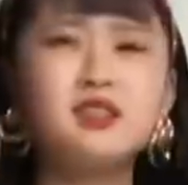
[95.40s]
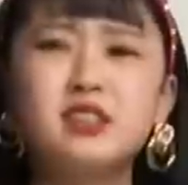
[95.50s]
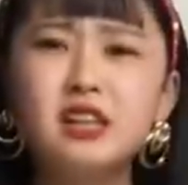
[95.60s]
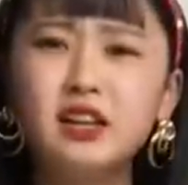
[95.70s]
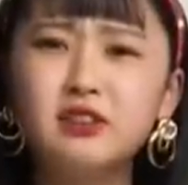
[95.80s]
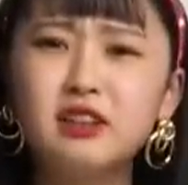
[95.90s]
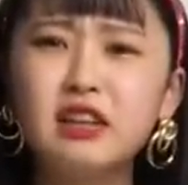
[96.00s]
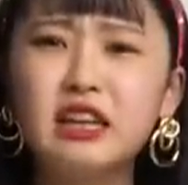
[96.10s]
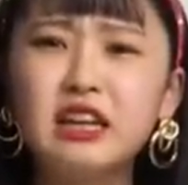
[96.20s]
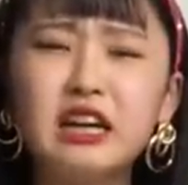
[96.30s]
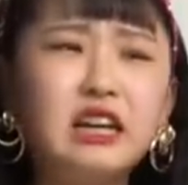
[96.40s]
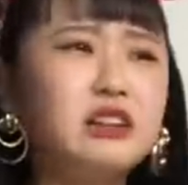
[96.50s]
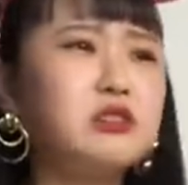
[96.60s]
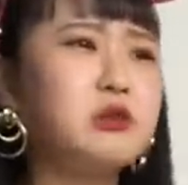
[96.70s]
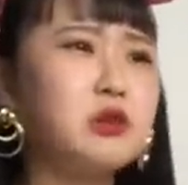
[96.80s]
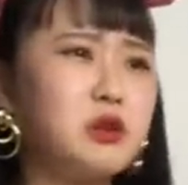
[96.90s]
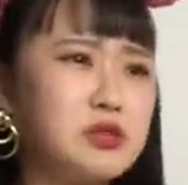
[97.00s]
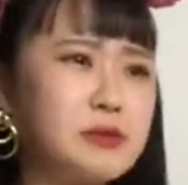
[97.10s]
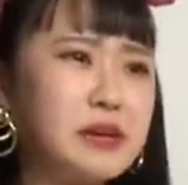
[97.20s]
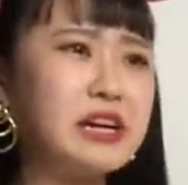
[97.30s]
ニーランド行きたいな。早くコロナ収
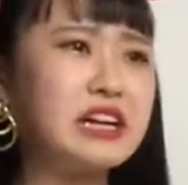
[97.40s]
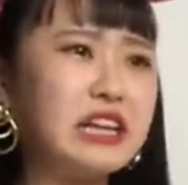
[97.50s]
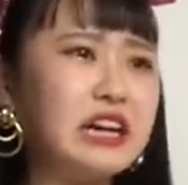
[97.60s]
まらんから。